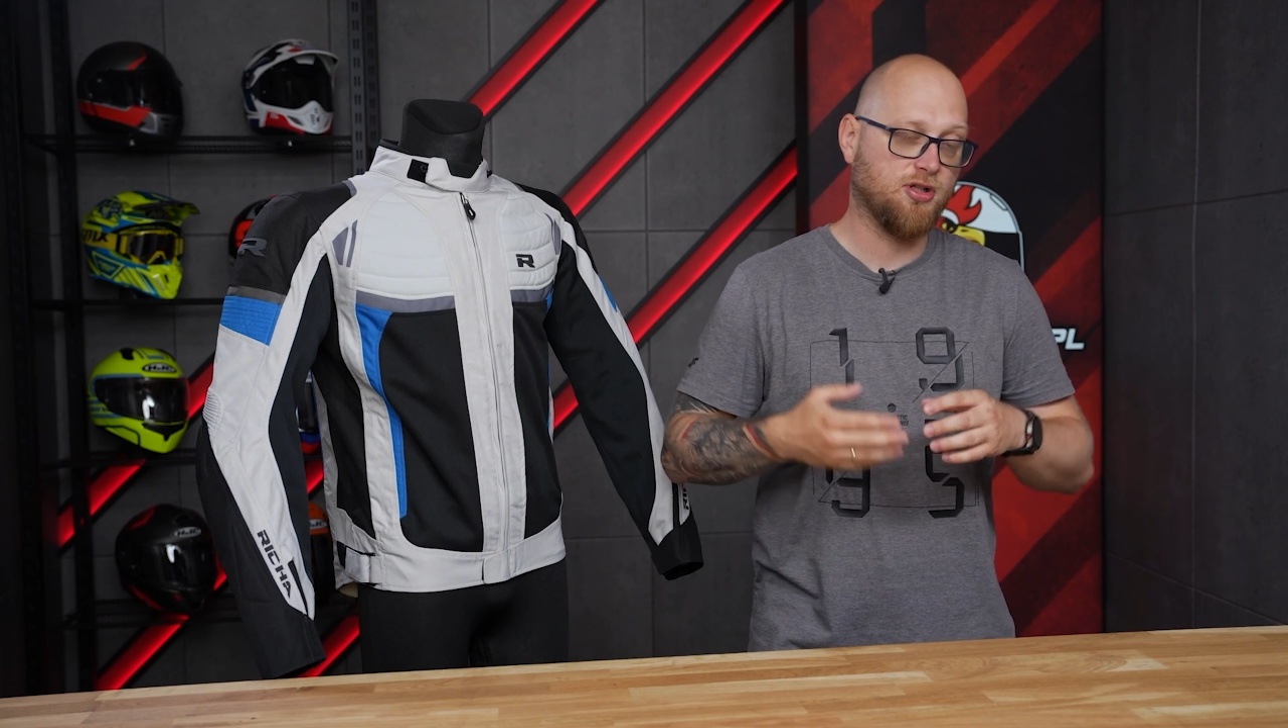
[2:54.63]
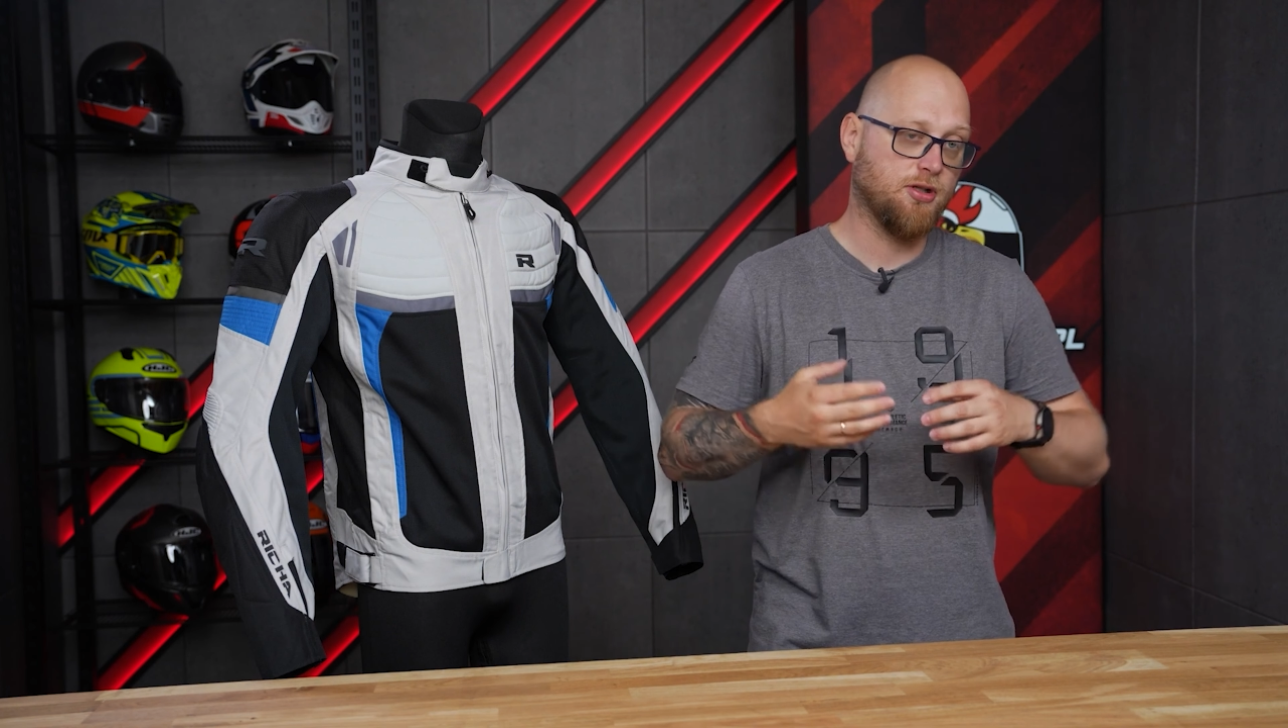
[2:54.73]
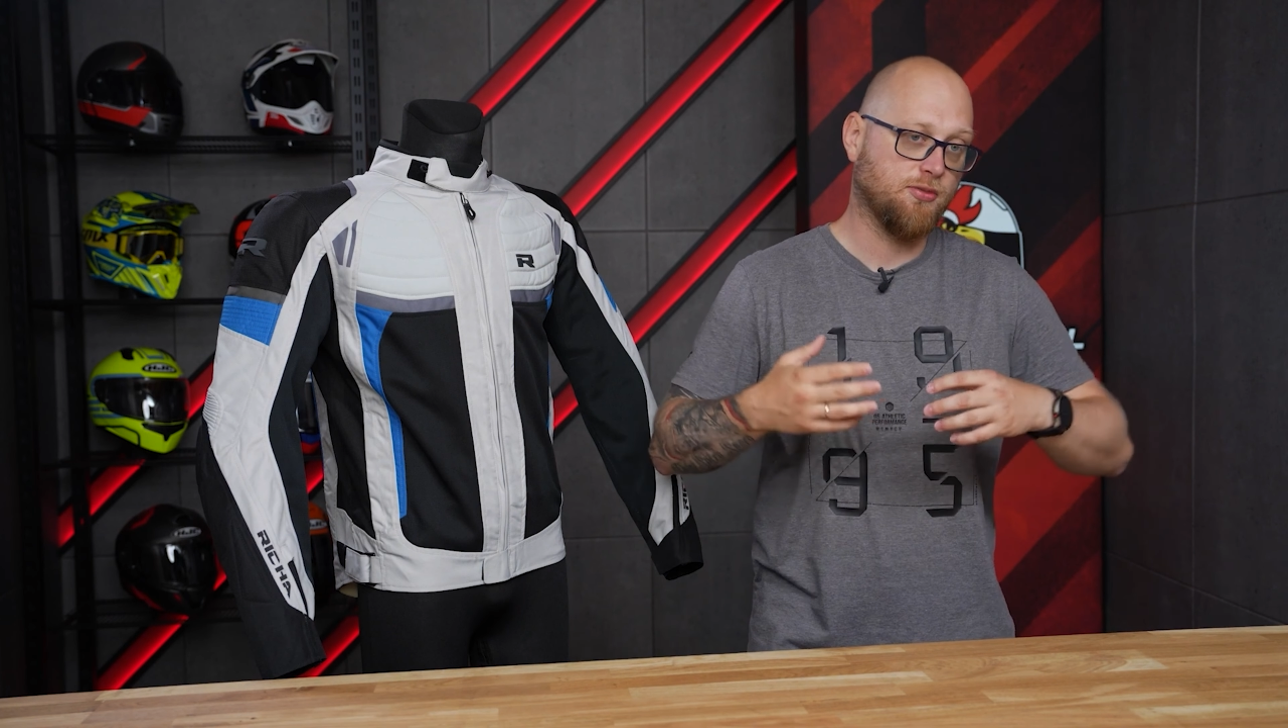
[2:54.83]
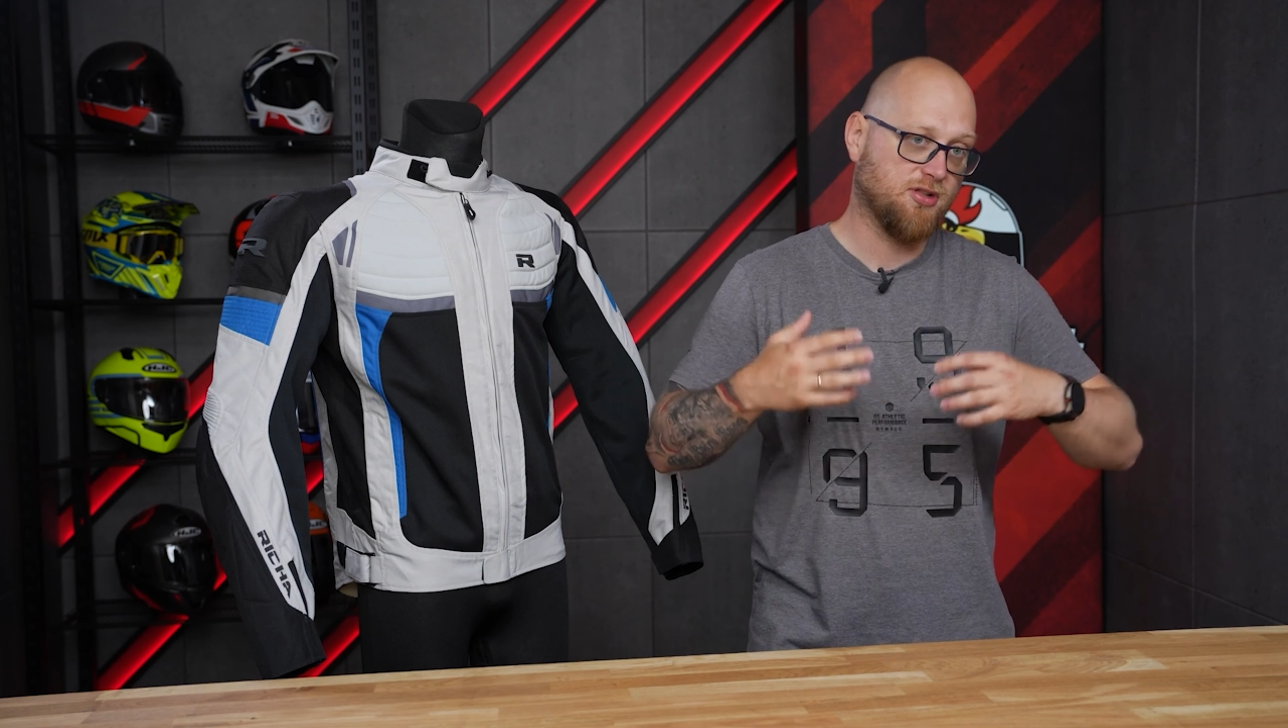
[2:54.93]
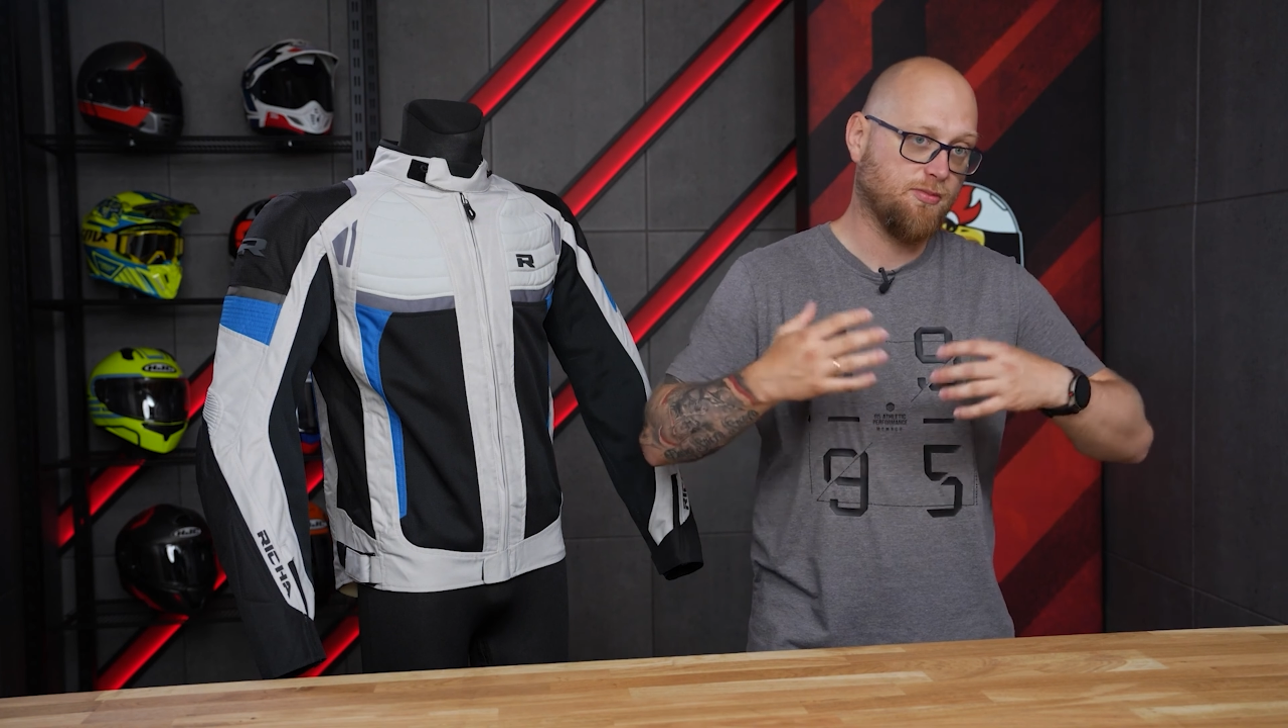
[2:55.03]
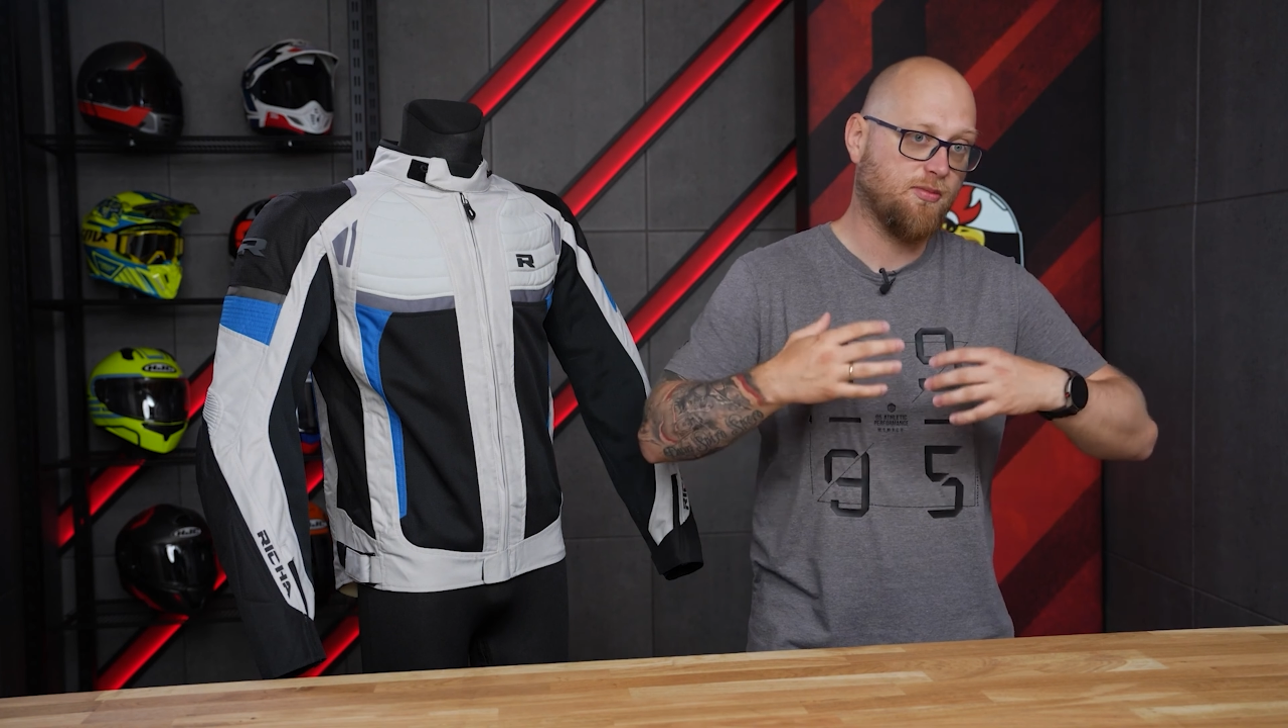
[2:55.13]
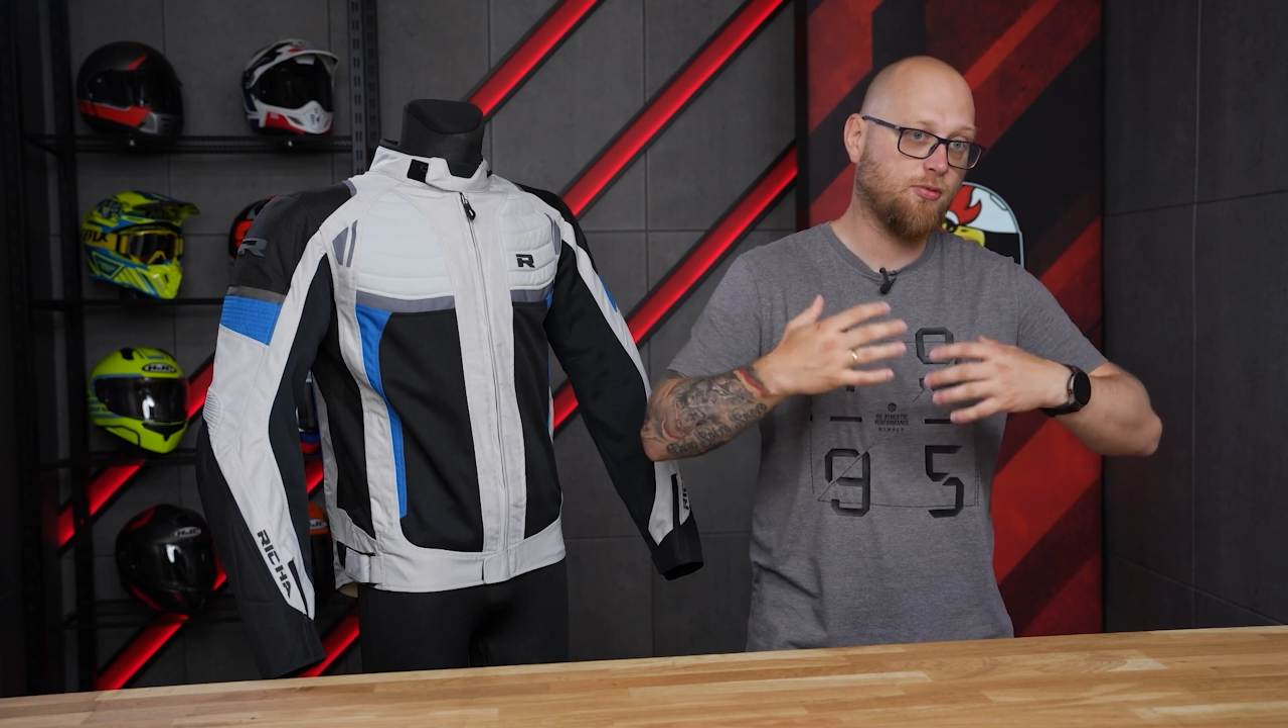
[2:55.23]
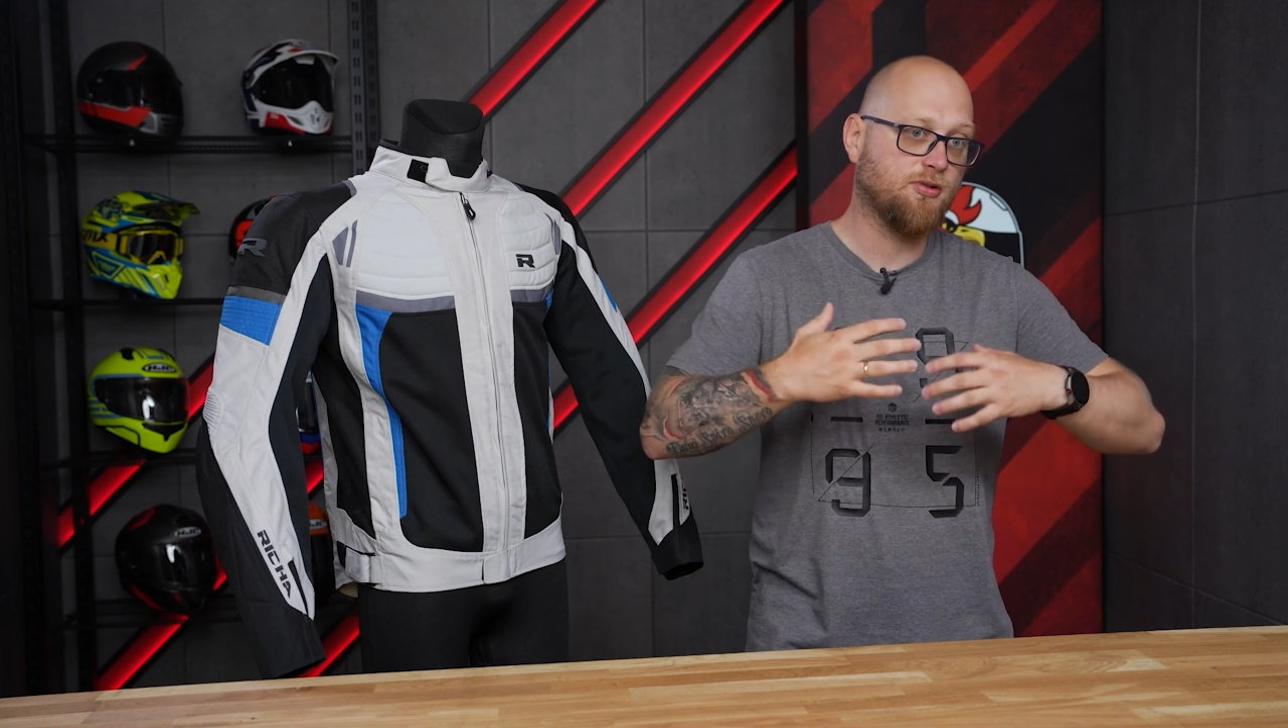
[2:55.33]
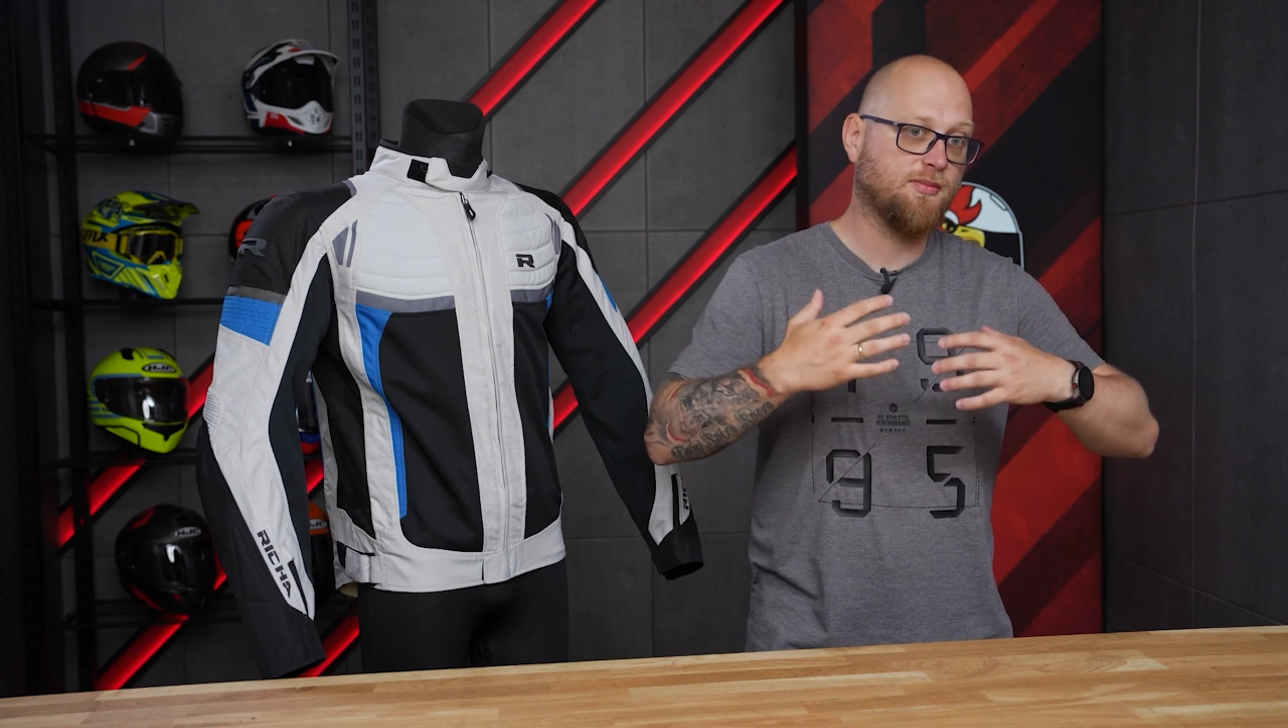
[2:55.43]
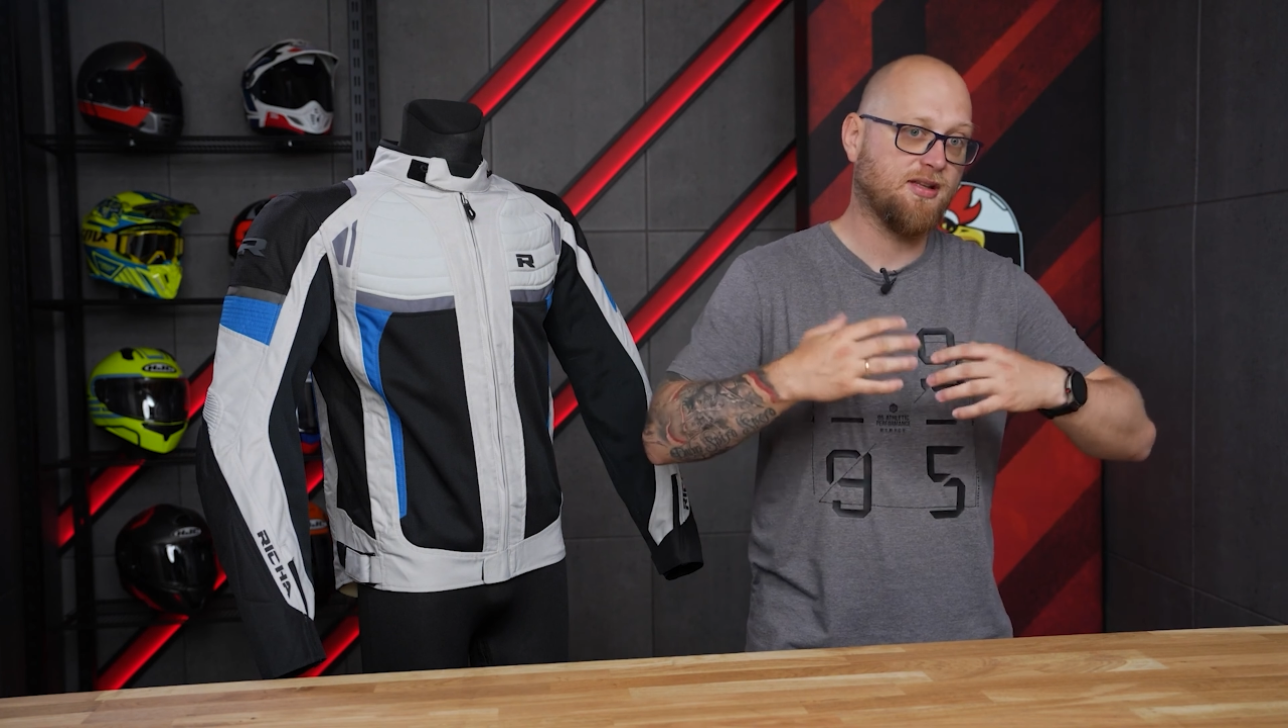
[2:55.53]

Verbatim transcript: że żeby był ten